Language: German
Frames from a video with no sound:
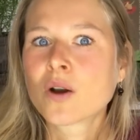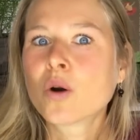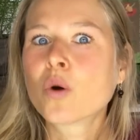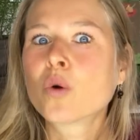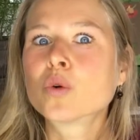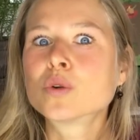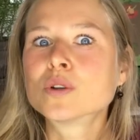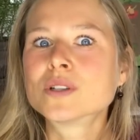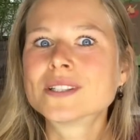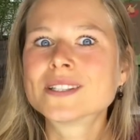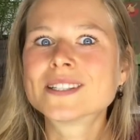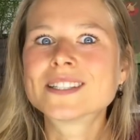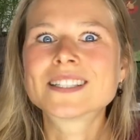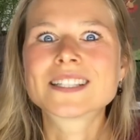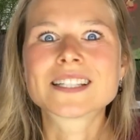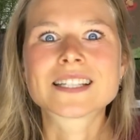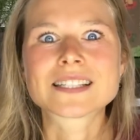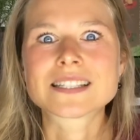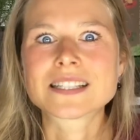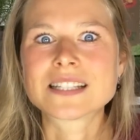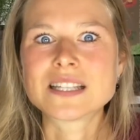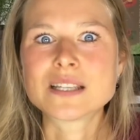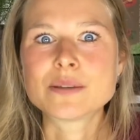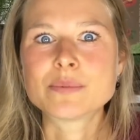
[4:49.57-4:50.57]
Und
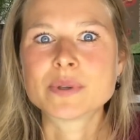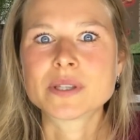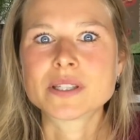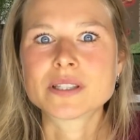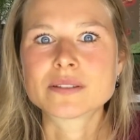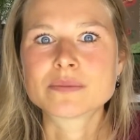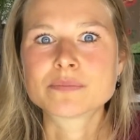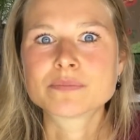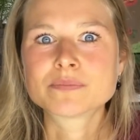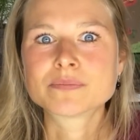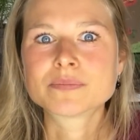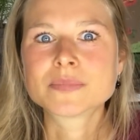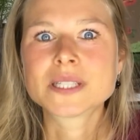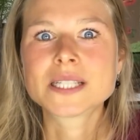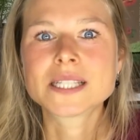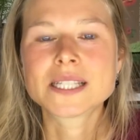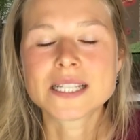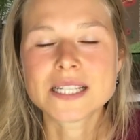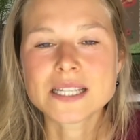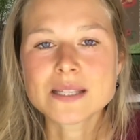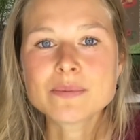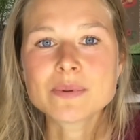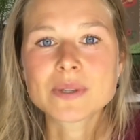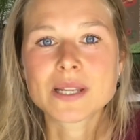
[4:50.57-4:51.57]
das liebe ich.
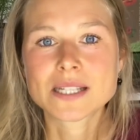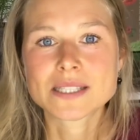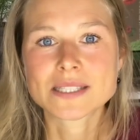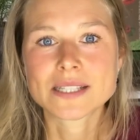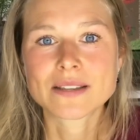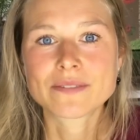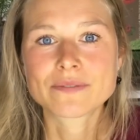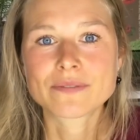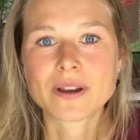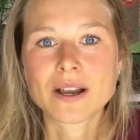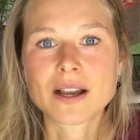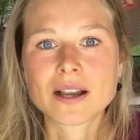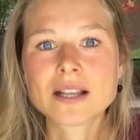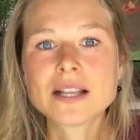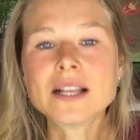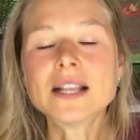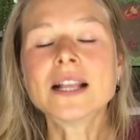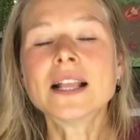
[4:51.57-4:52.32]
Ich liebe das einfach.